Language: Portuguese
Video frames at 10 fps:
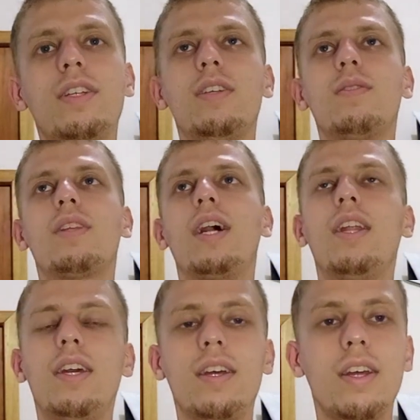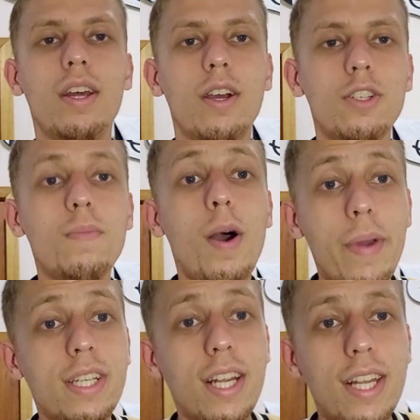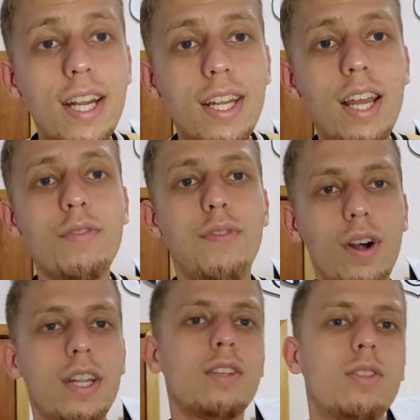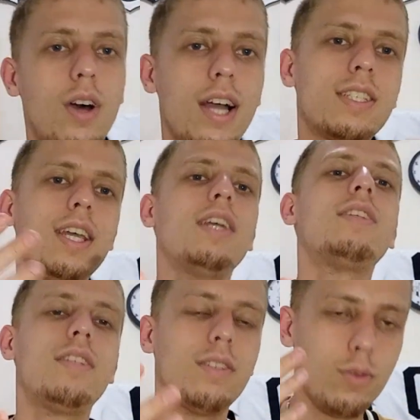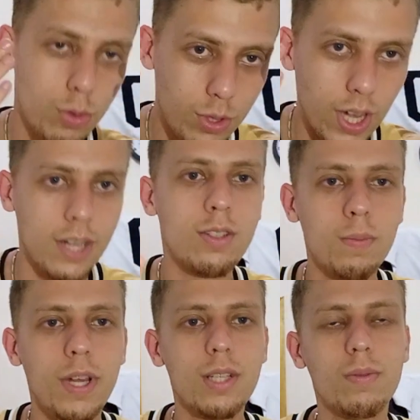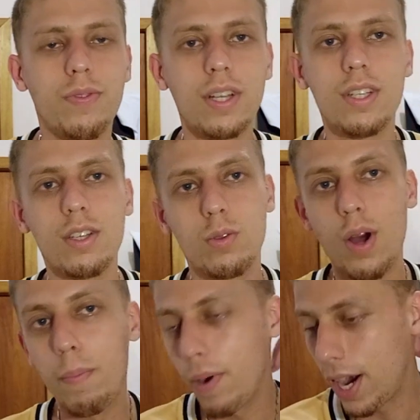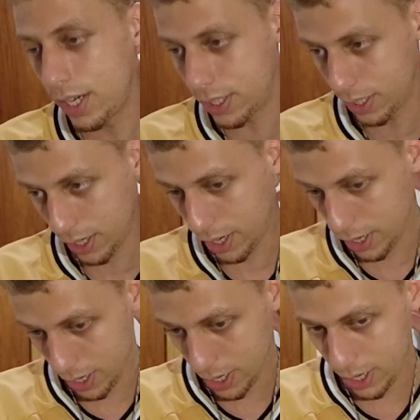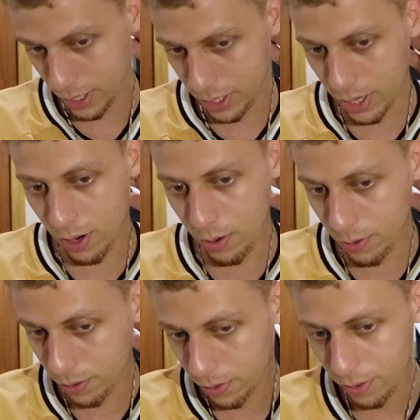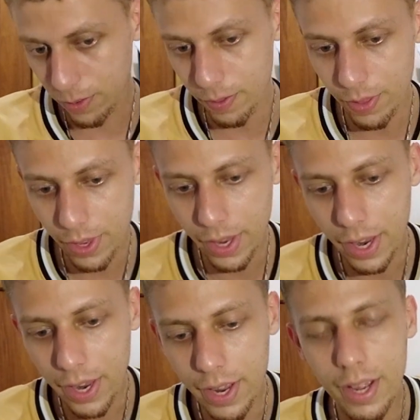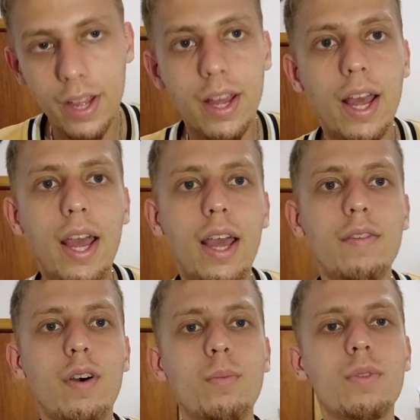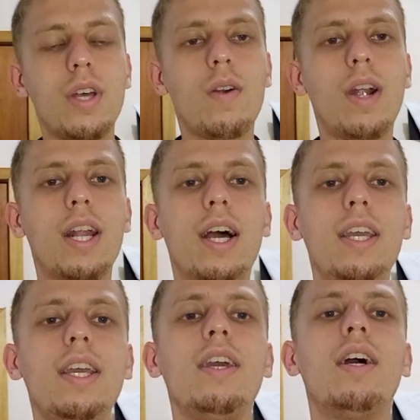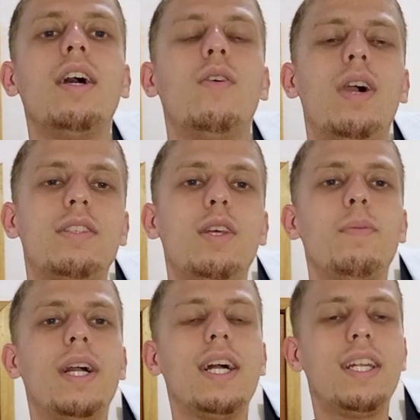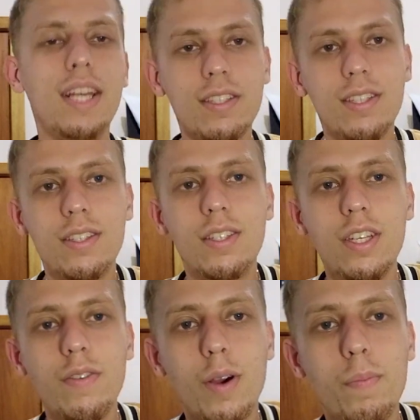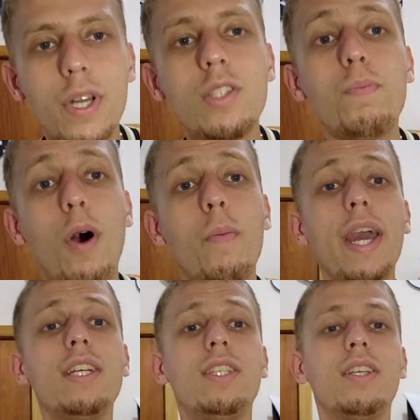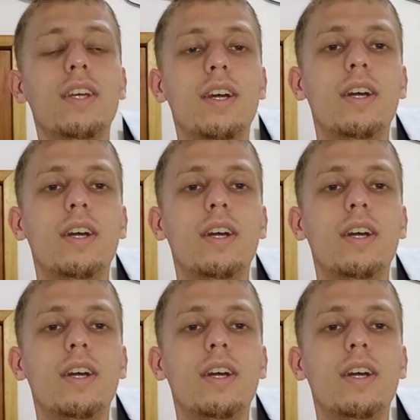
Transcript: de resultado, né? Ultimamente até tem, falta só a gente, o Santos mesmo fazer a sua parte. Então, é, vamos aguardar aí uma semana decisiva, principalmente